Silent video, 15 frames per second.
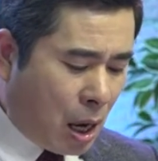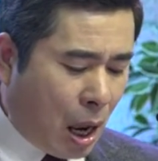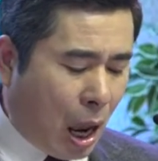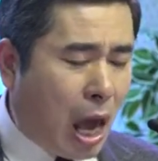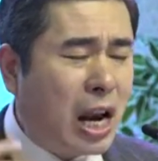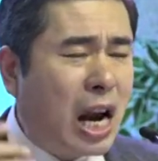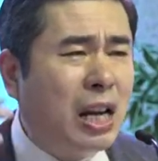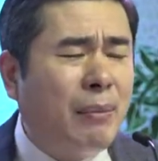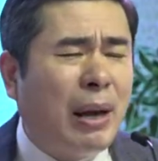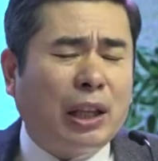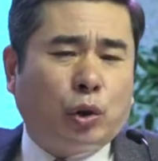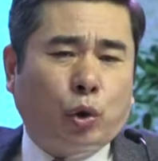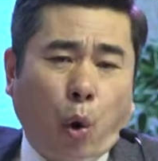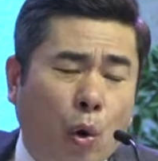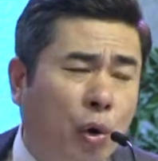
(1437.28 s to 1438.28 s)

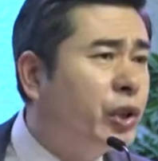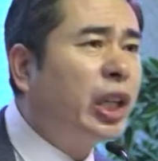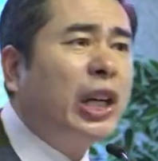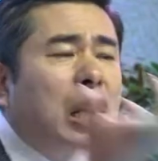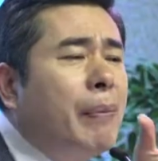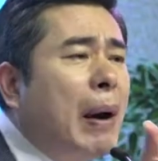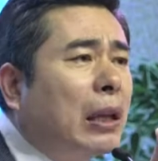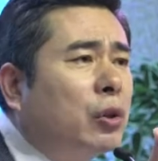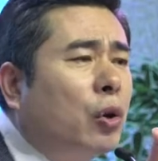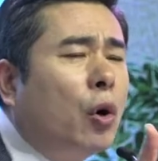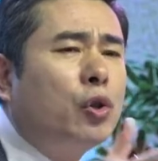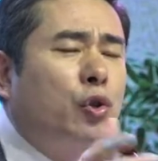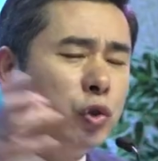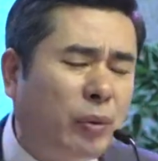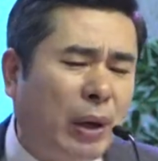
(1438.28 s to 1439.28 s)
하나님의 통치를
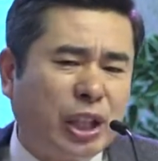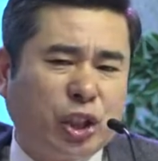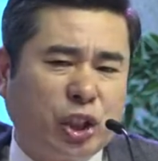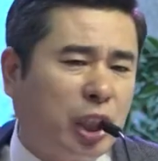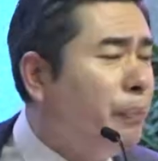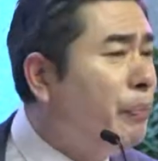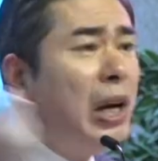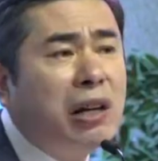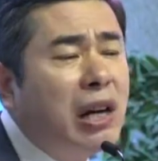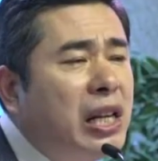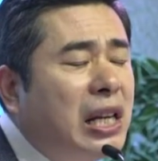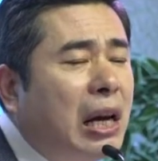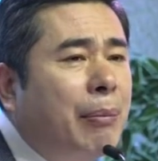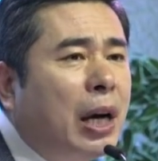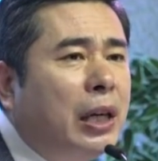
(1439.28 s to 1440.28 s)
받고 주님의 심정을
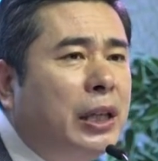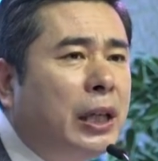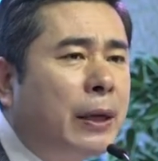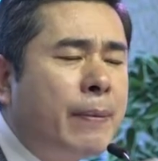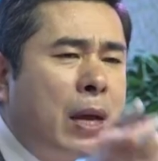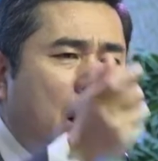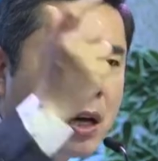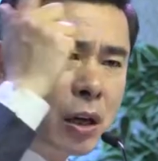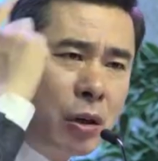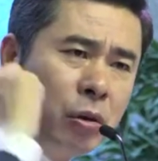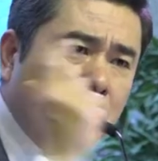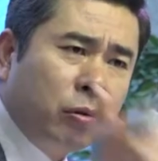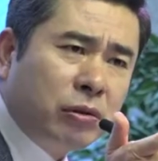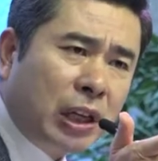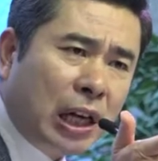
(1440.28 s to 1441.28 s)
가져야만이
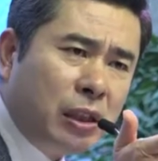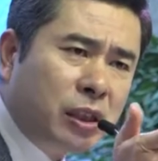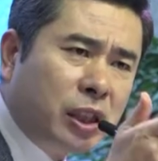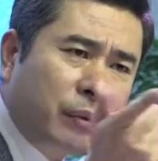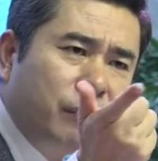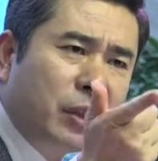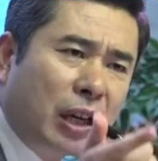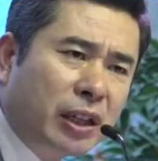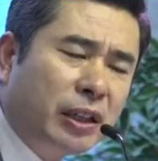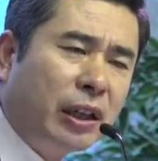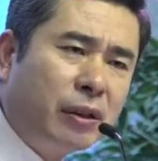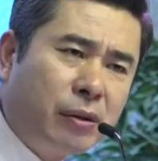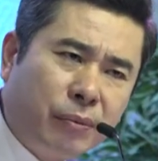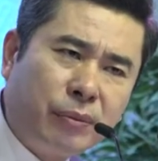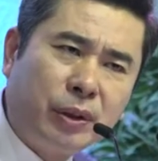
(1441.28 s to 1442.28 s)
거룩한 심장이
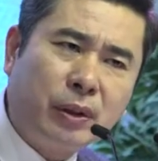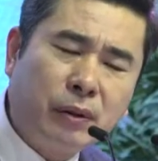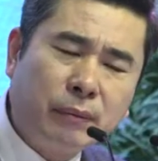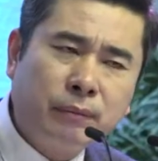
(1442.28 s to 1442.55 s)
되는 겁니다.